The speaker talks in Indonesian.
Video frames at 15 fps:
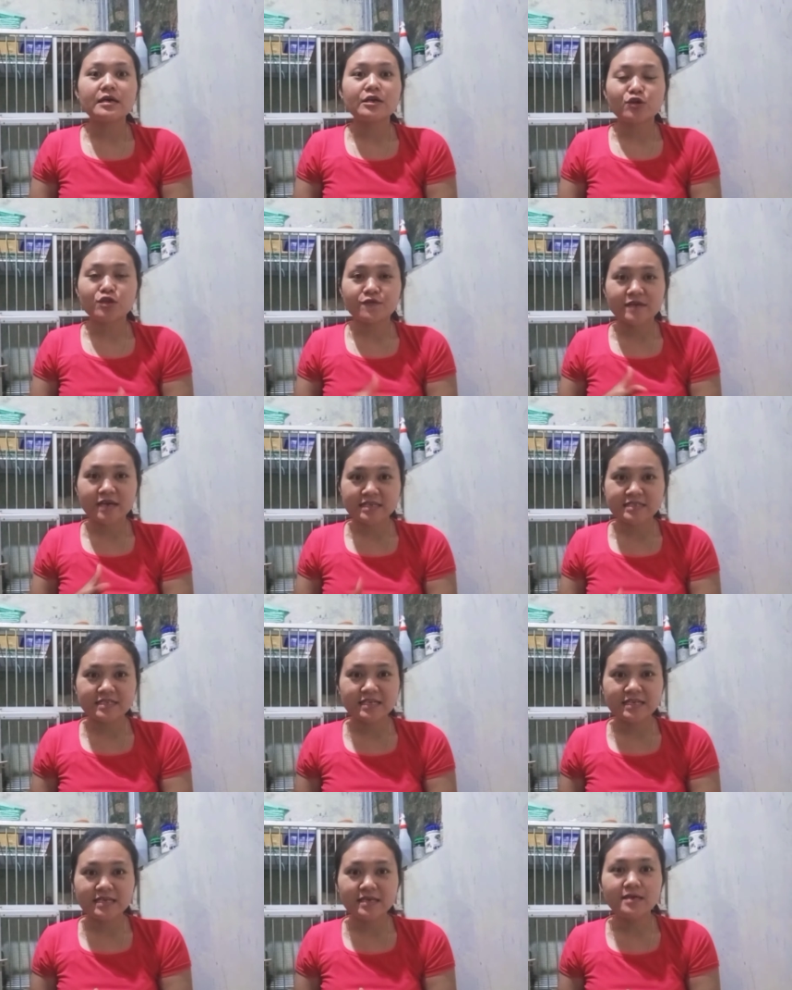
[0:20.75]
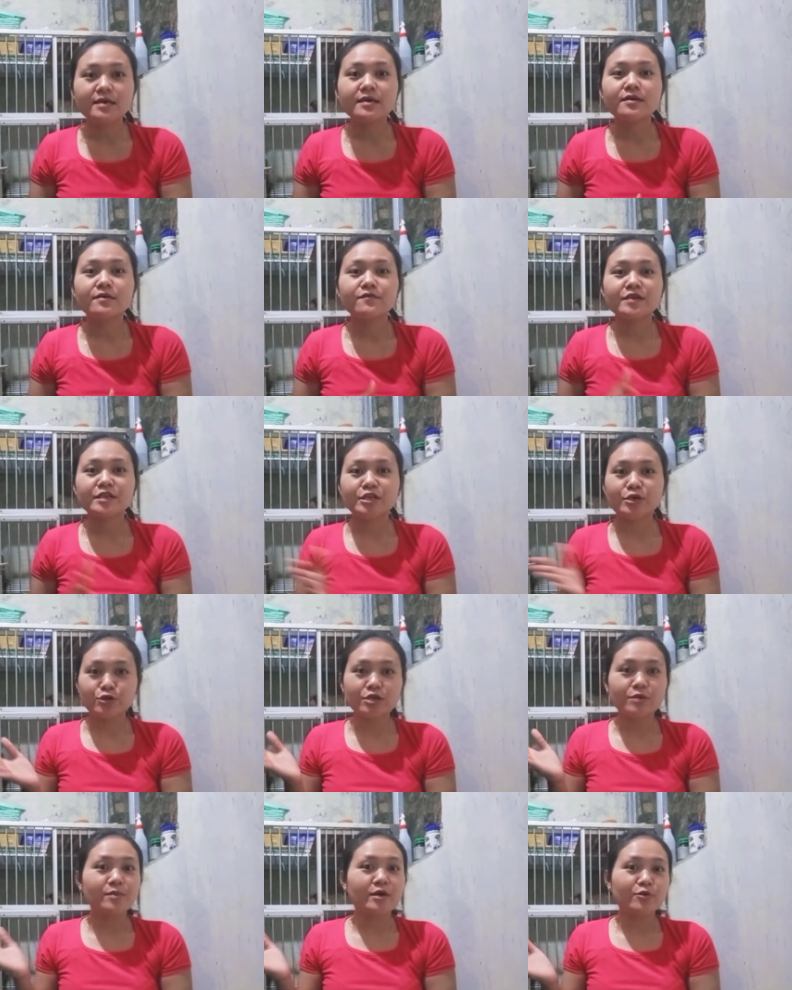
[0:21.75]
notifikasi video
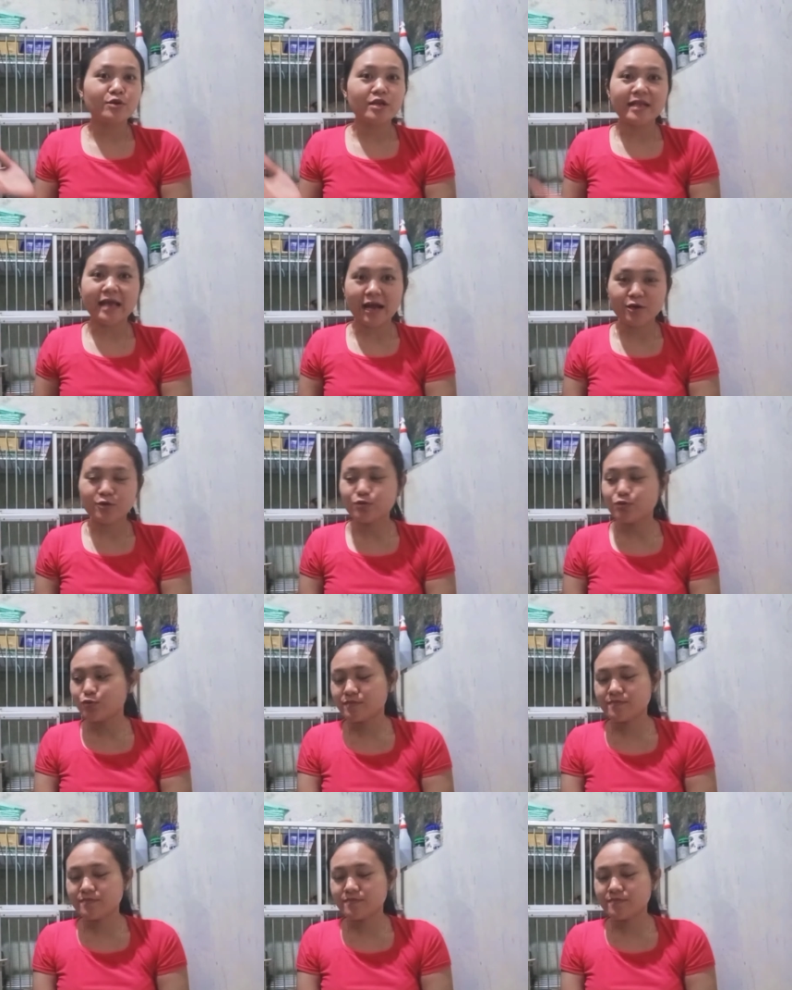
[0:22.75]
terbaru dari aku